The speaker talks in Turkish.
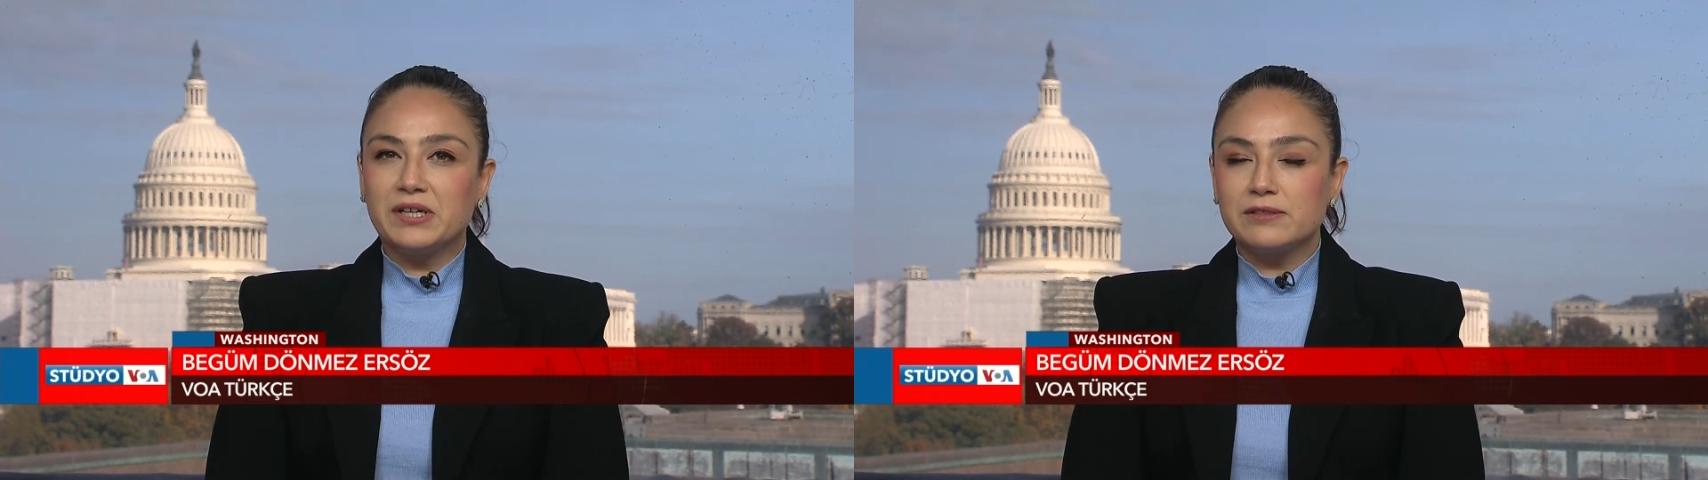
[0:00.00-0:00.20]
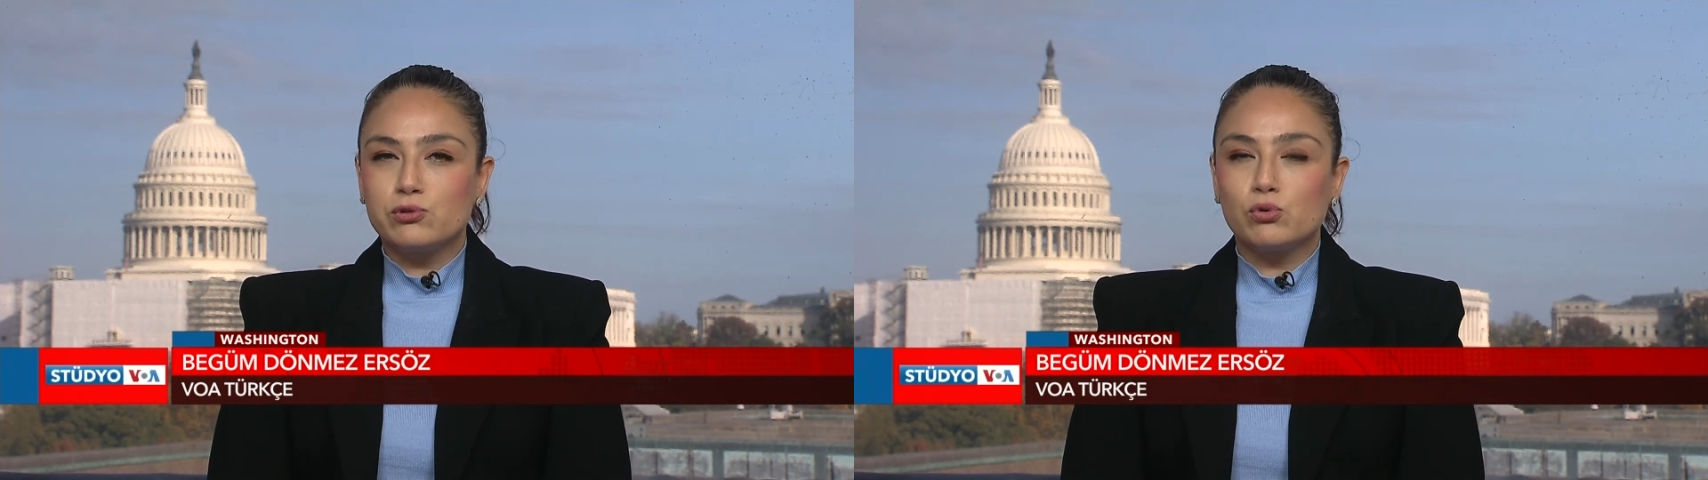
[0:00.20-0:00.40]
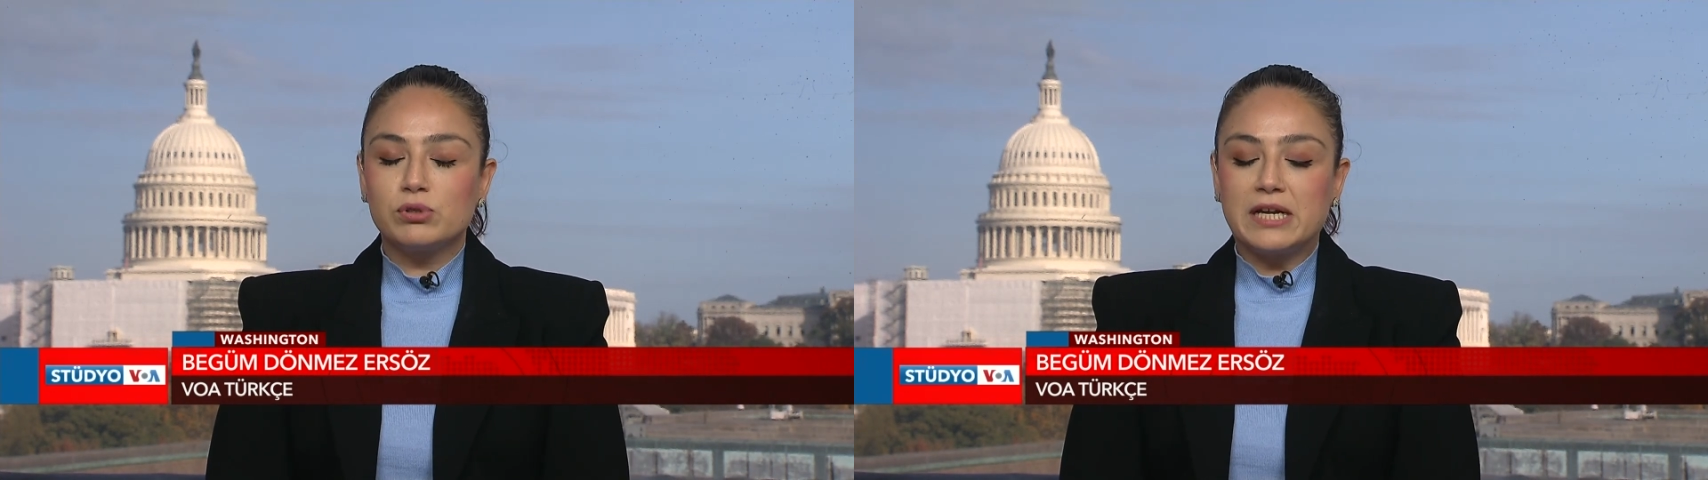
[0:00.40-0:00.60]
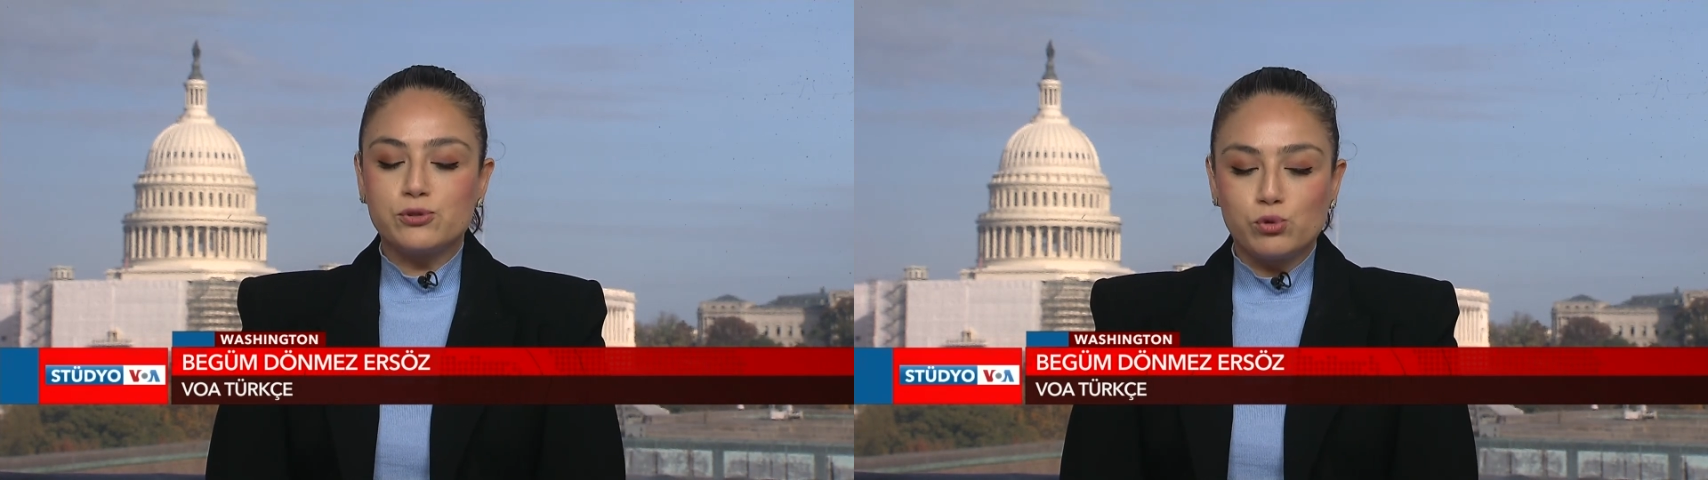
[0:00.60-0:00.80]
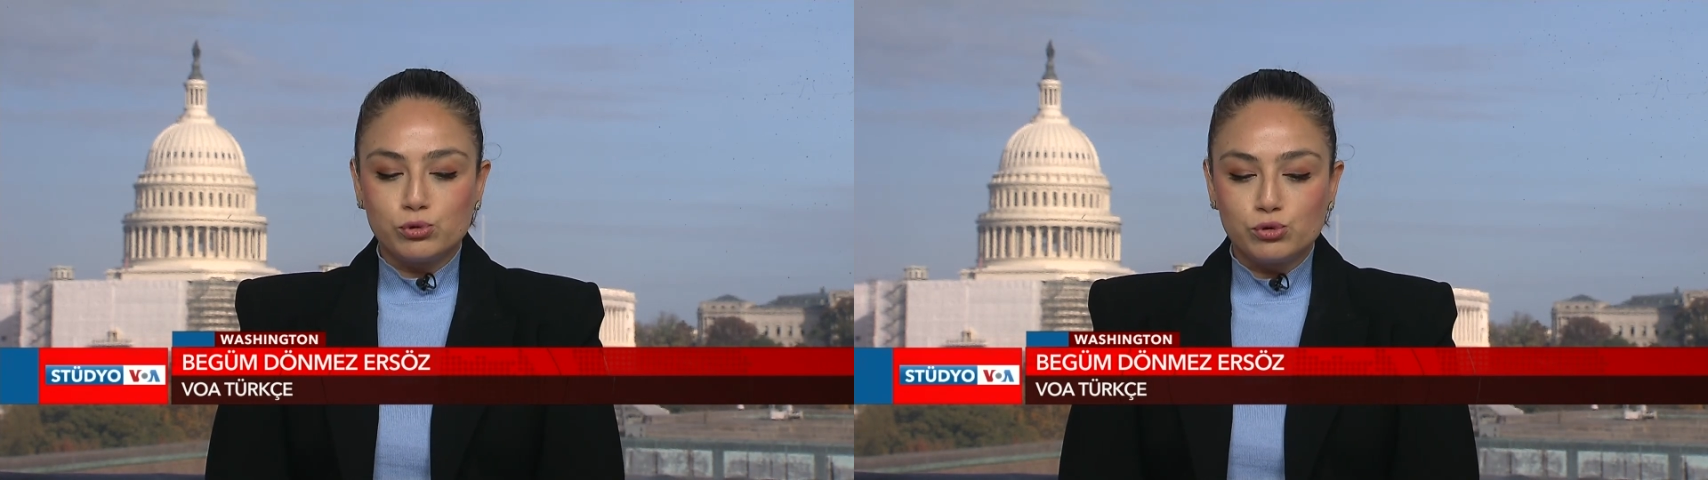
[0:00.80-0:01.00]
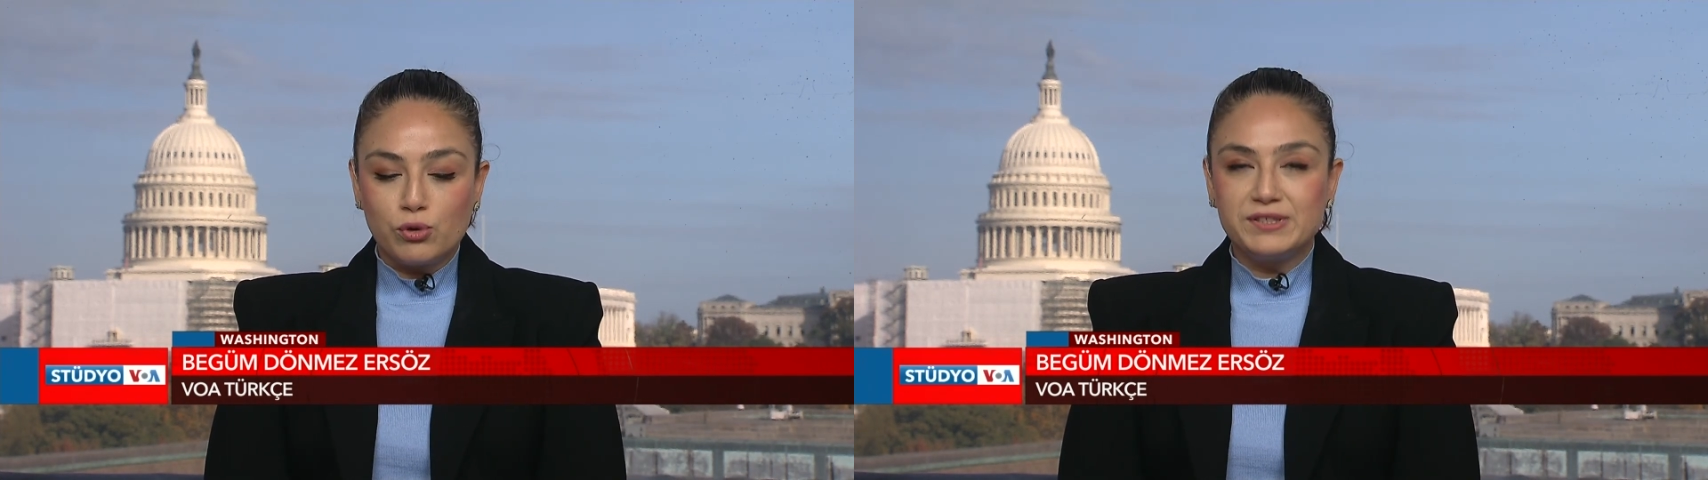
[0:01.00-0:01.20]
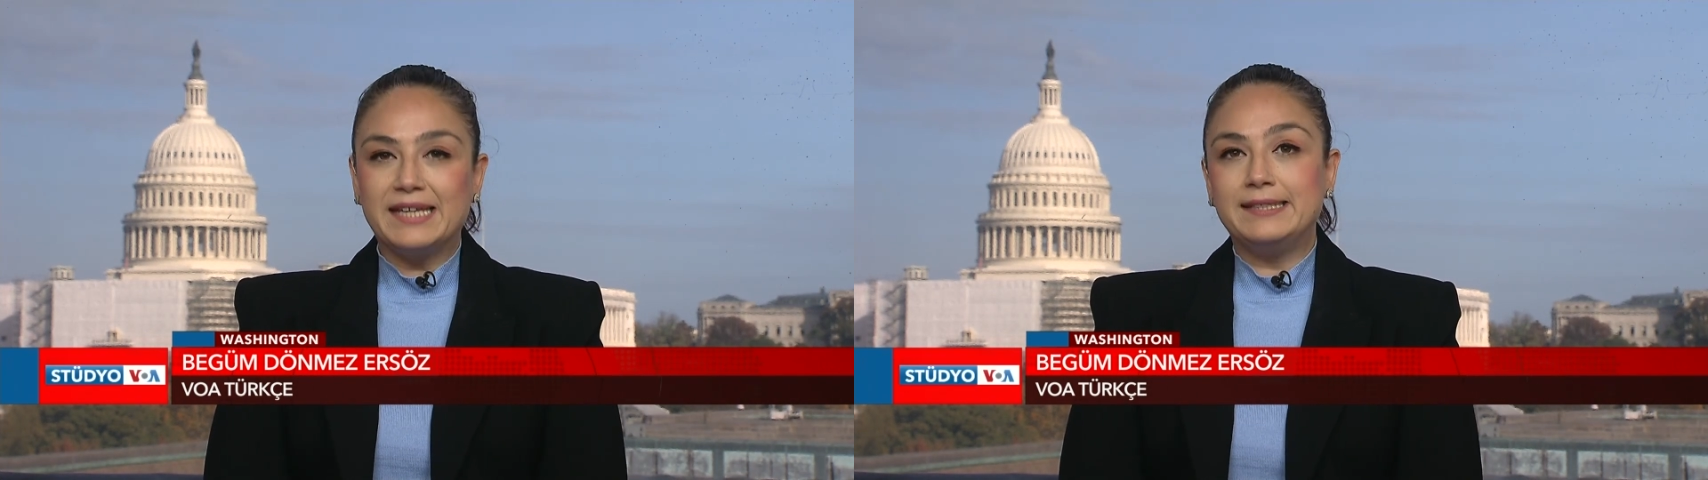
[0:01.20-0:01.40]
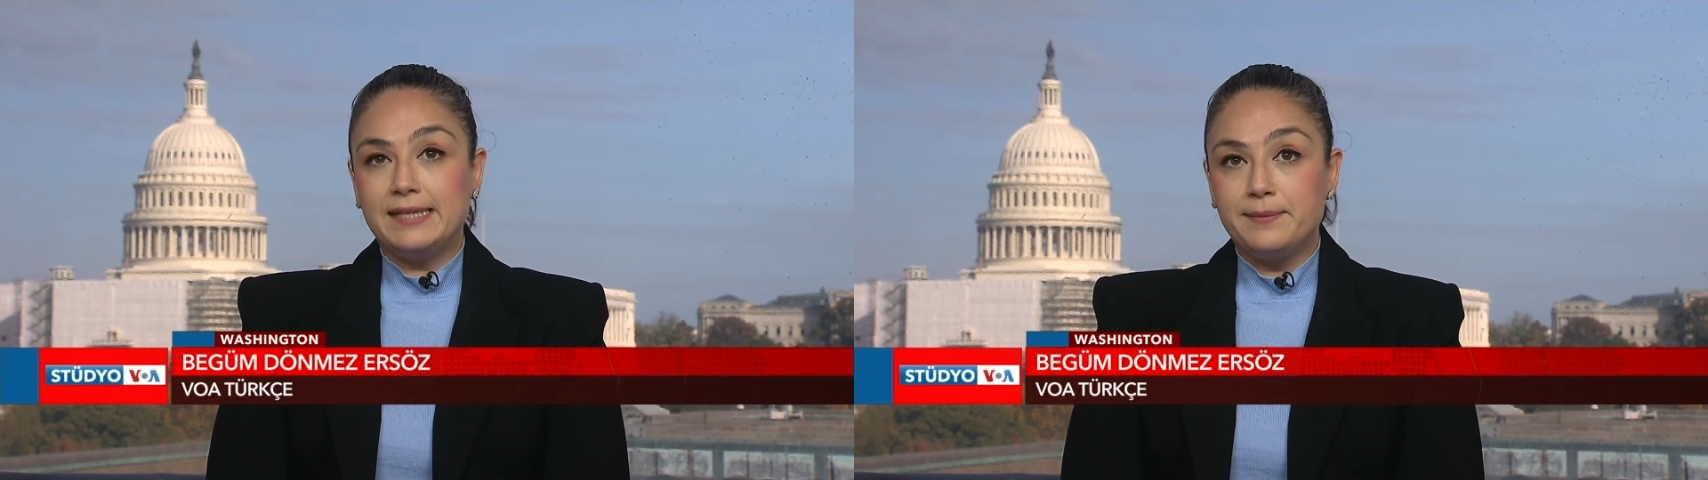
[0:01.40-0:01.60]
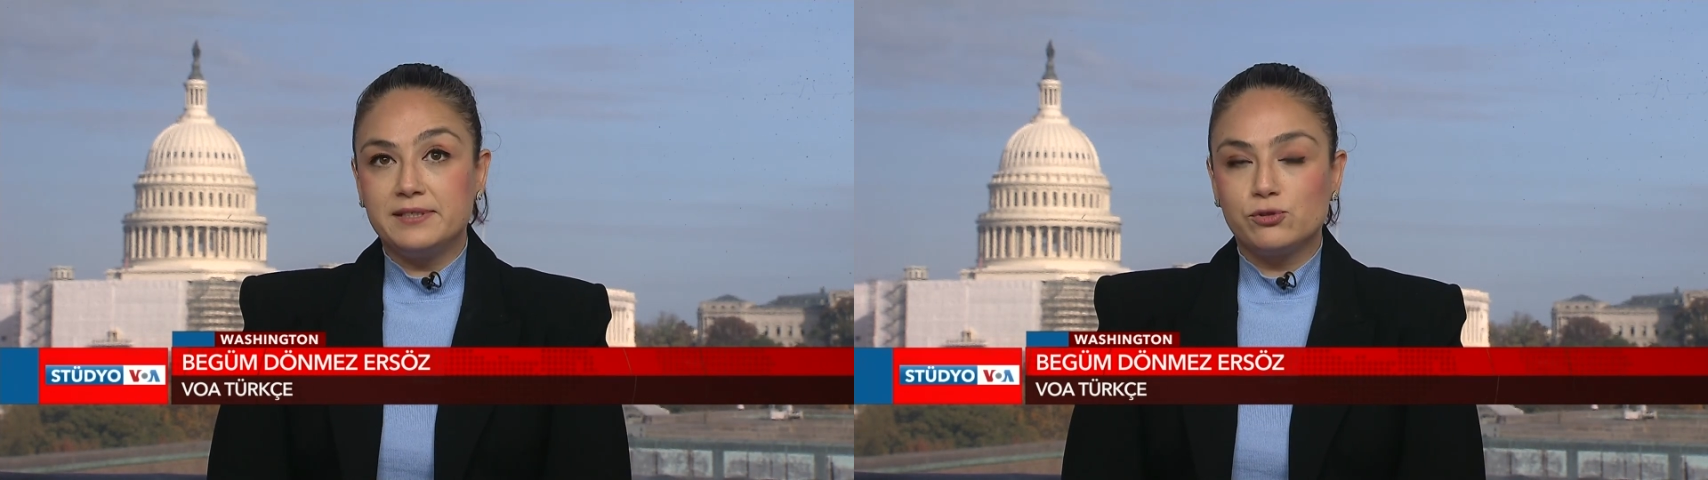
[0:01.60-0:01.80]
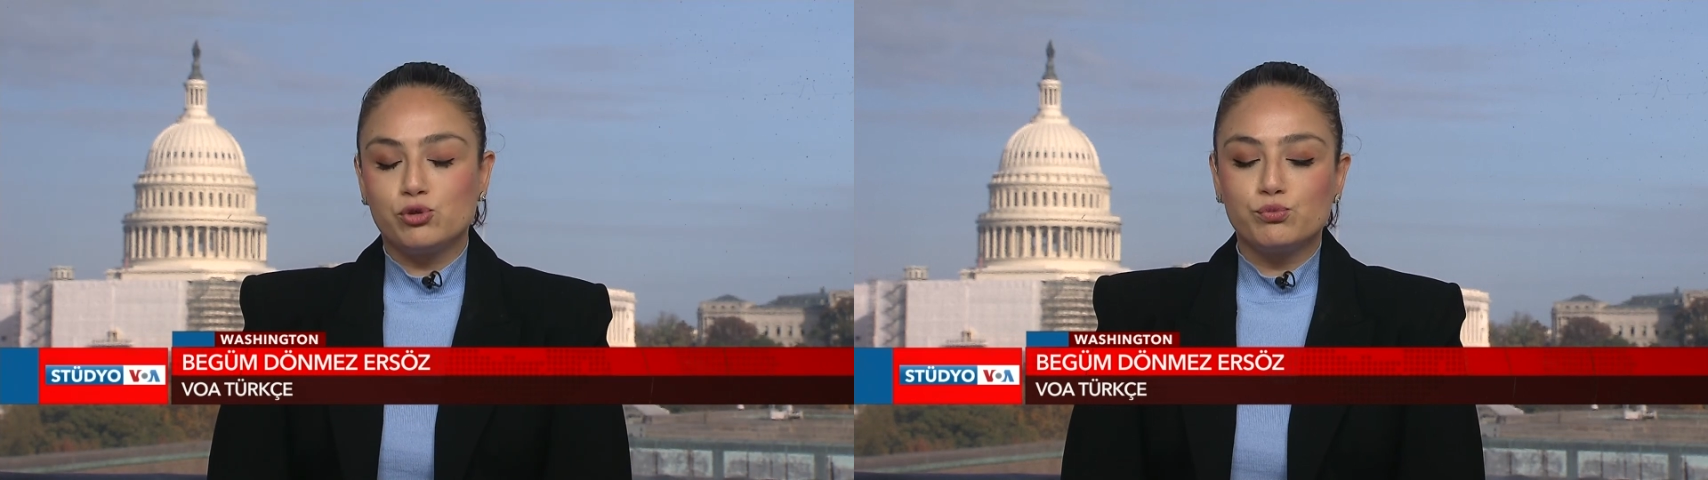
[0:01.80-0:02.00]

farklı sorular soruluyor denilebilir